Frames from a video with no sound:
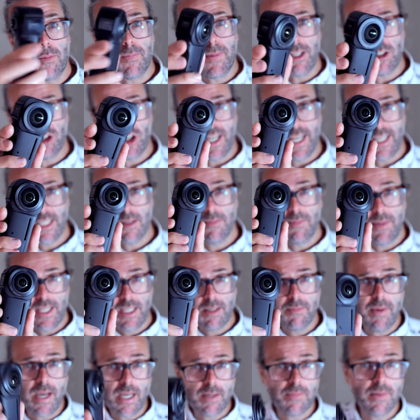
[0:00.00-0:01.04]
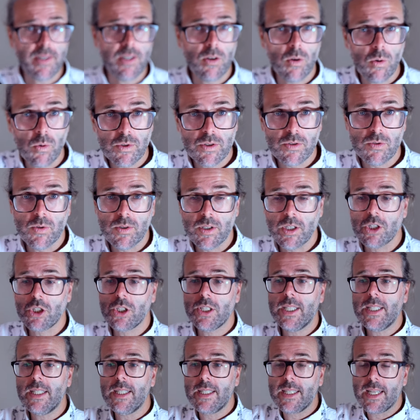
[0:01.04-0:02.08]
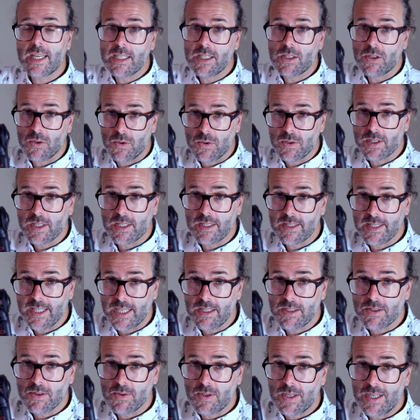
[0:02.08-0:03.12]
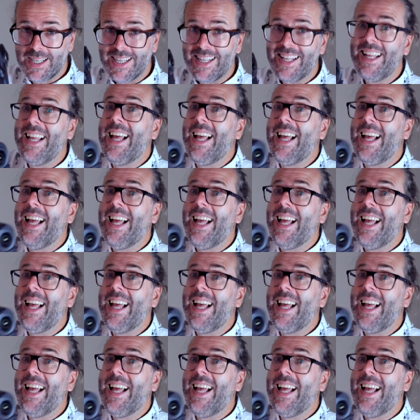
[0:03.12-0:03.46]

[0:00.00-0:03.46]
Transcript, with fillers: auch bei schlechtem Licht merkt man einen großen Unterschied, die hat einen größeren Sensor,